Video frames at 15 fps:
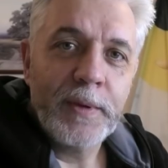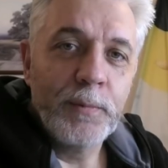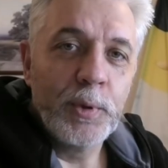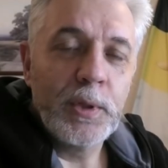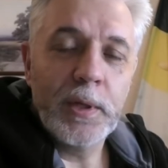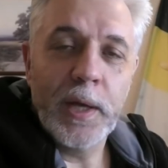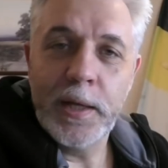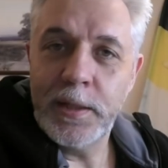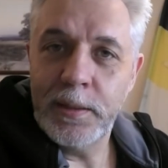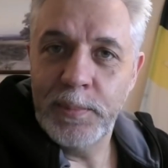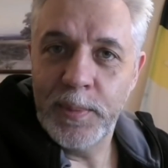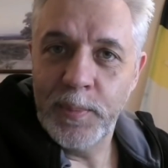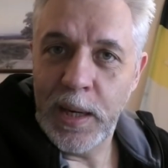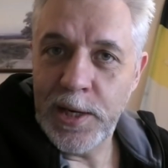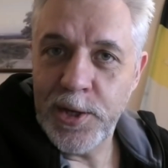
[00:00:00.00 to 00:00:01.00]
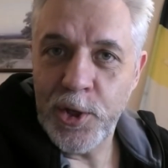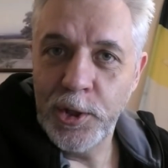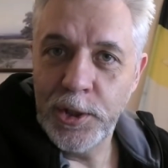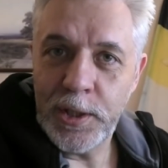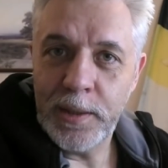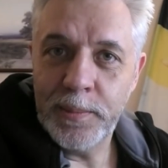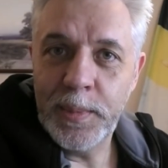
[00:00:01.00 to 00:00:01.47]
вот этими
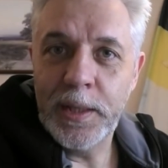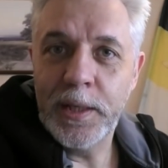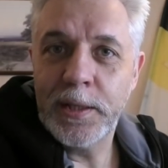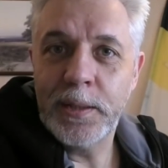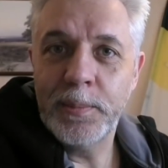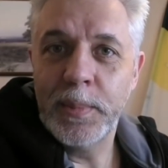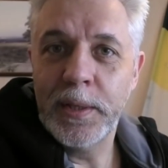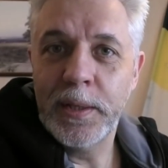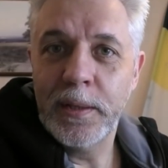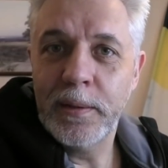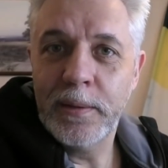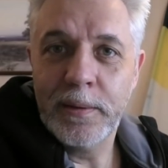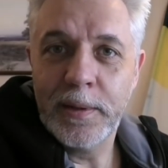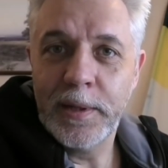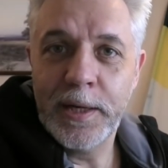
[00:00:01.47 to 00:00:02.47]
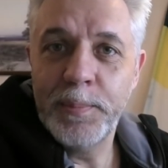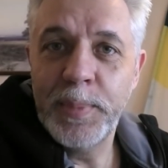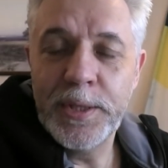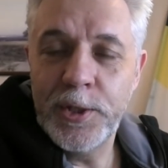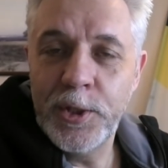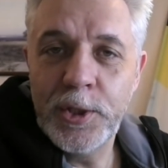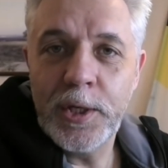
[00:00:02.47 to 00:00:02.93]
мальчишками, этими э,
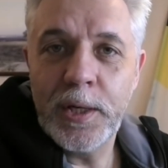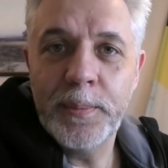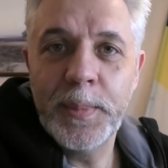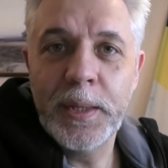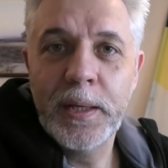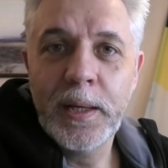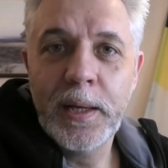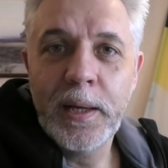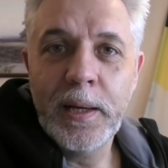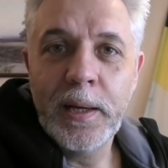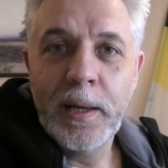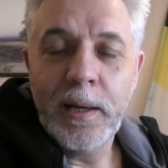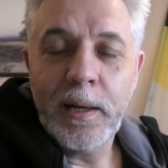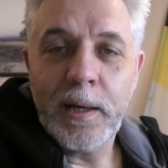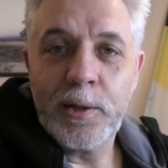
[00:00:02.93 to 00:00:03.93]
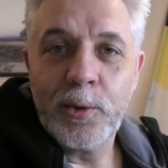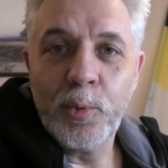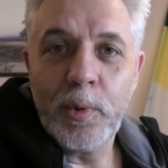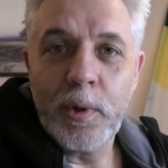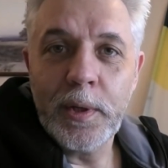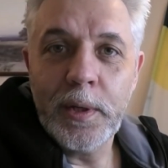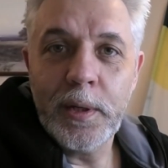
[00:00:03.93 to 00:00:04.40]
ребятишками,
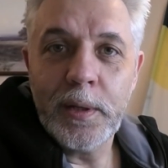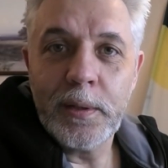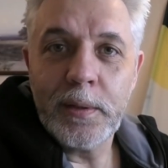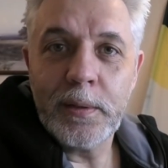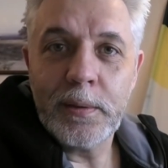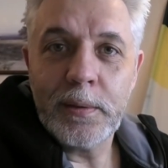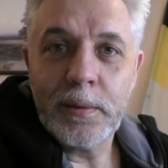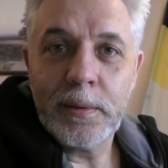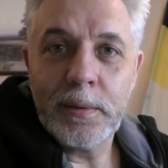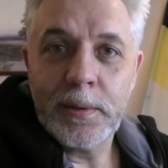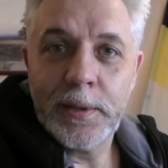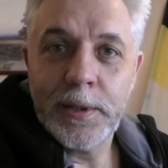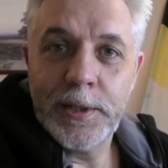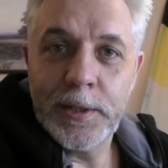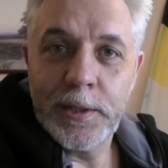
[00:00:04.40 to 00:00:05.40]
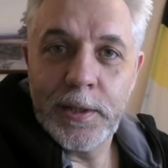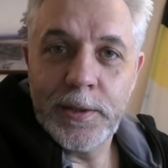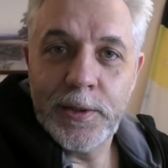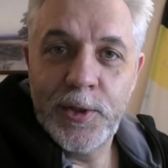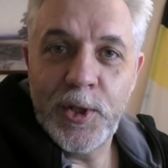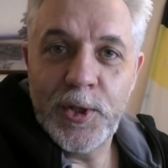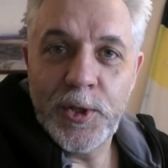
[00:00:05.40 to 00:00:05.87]
которые э, где-то
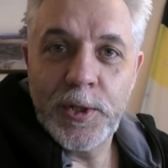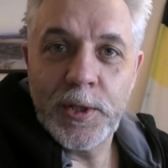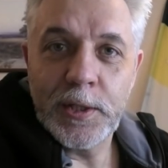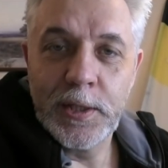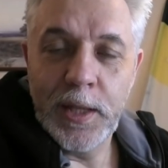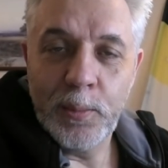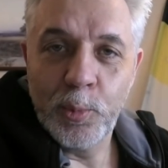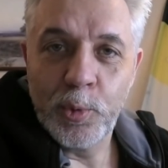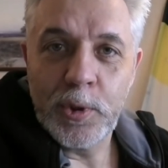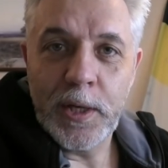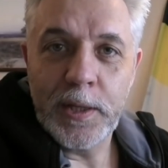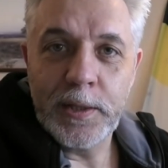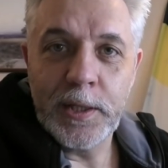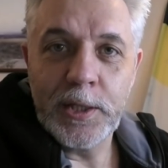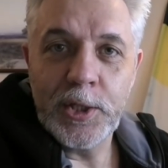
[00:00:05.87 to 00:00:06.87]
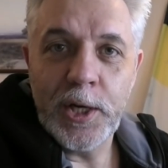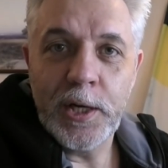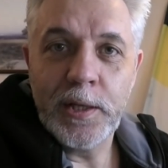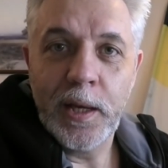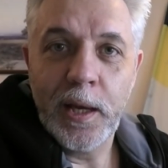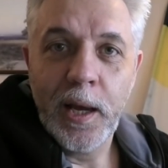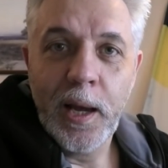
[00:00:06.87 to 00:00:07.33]
10 к 1
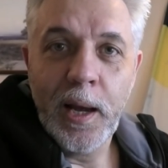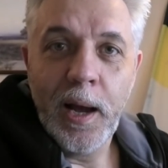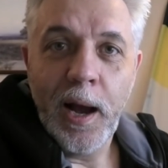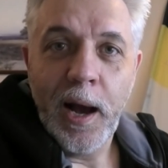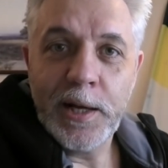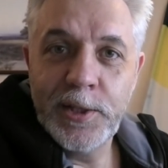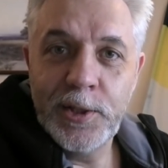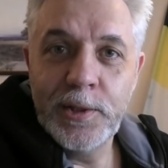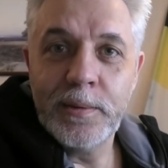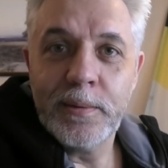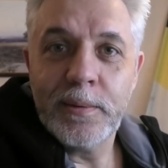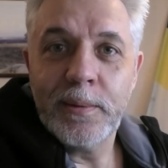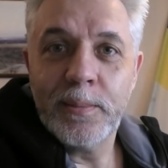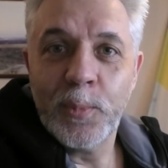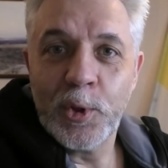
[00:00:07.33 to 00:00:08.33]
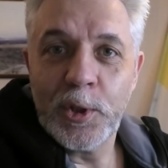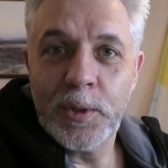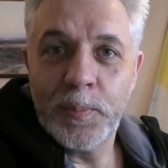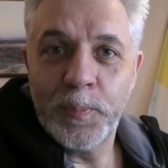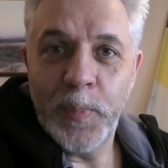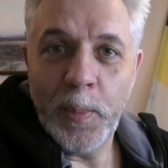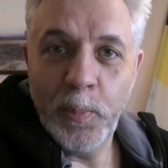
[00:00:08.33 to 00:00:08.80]
соотношение. Один
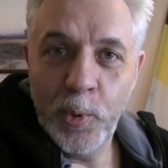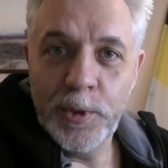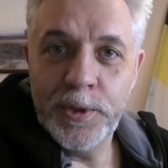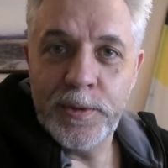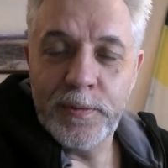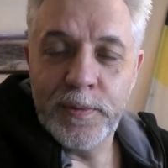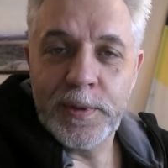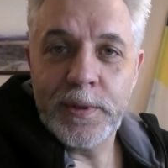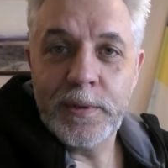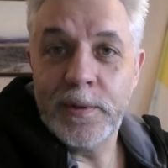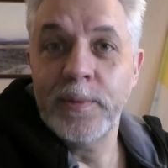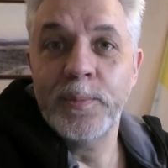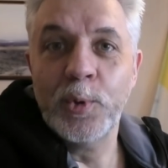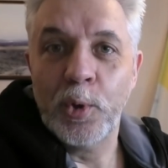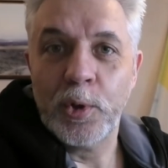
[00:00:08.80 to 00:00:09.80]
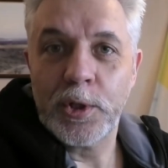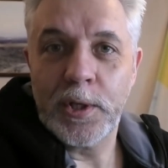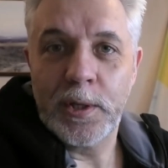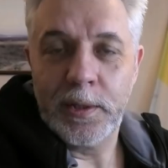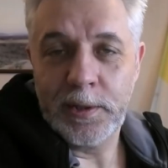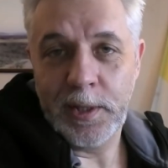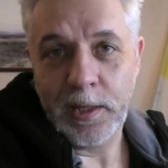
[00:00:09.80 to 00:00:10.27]
может побуйствовать
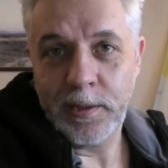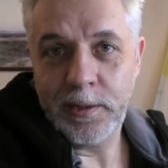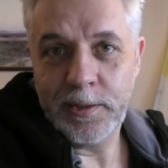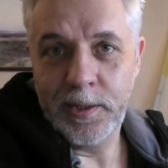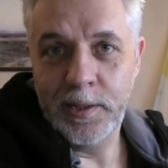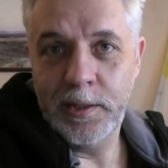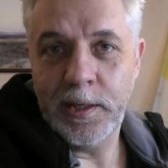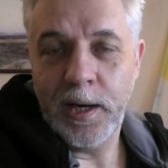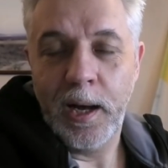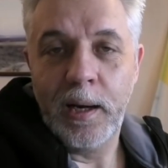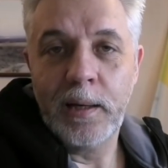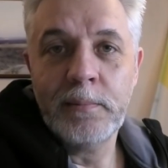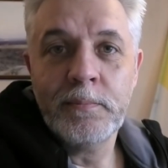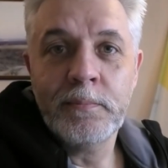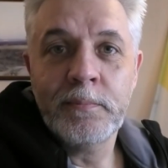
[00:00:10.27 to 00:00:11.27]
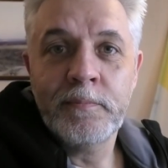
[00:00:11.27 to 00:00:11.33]
немножко, так, слегка,